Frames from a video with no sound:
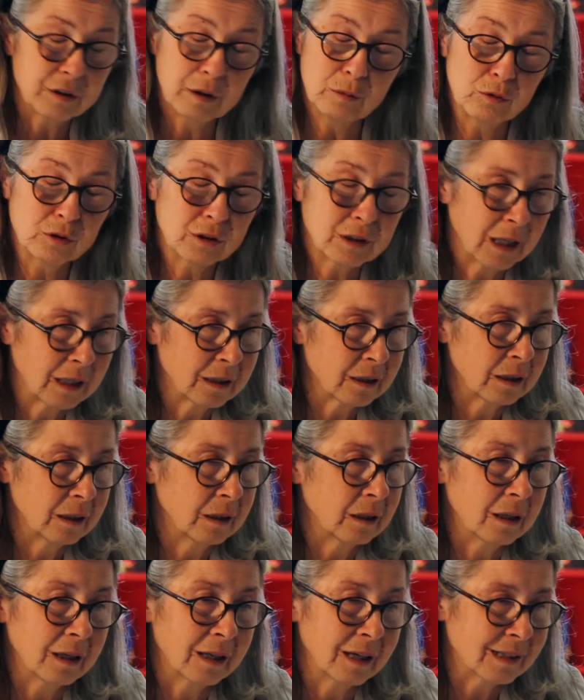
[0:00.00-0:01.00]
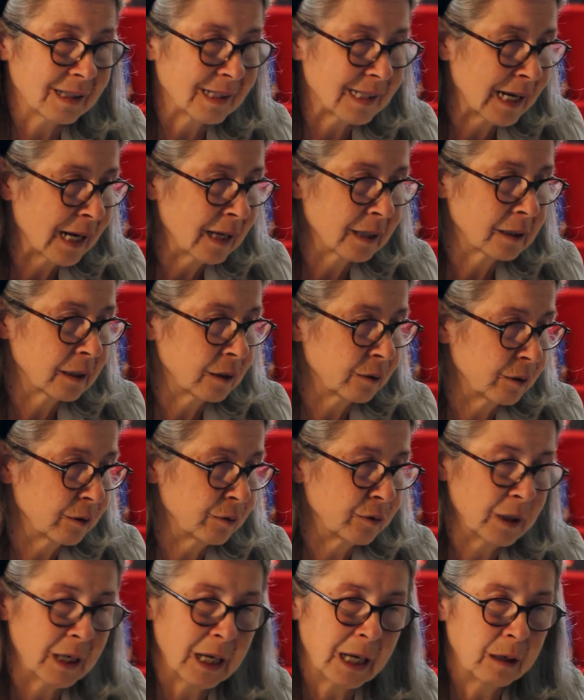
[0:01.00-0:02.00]
Siamo stati graziati qui
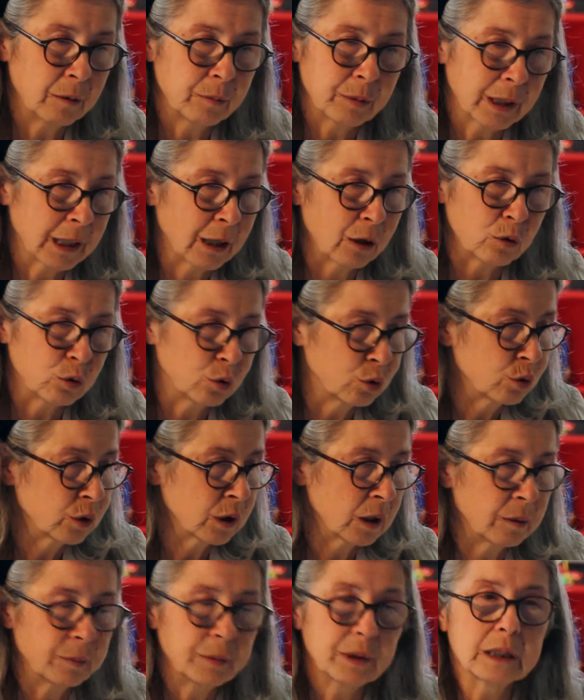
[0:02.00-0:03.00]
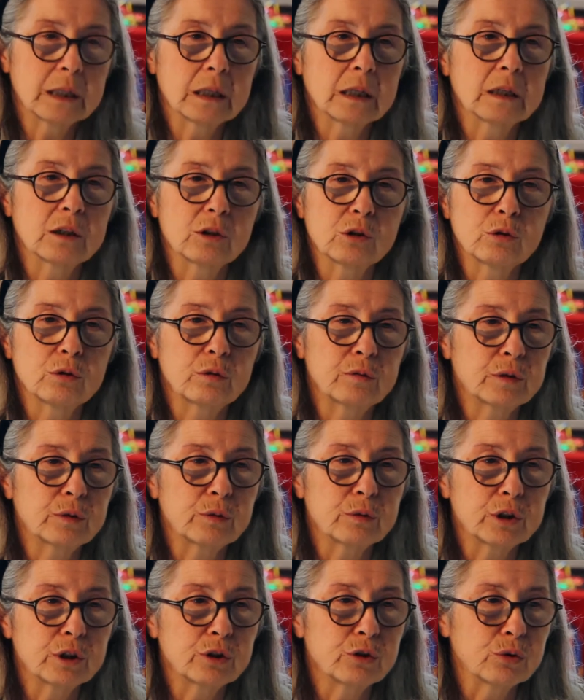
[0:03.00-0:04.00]
a finale perché con tutte le pietre che sono
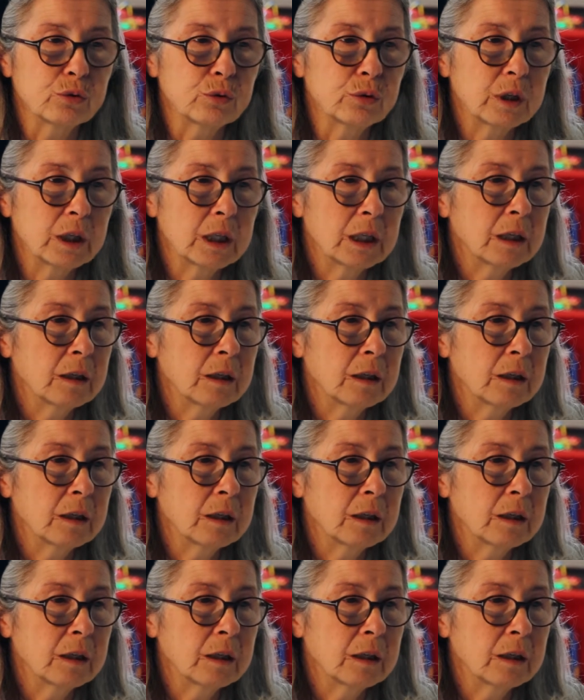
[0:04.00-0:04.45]
venute giù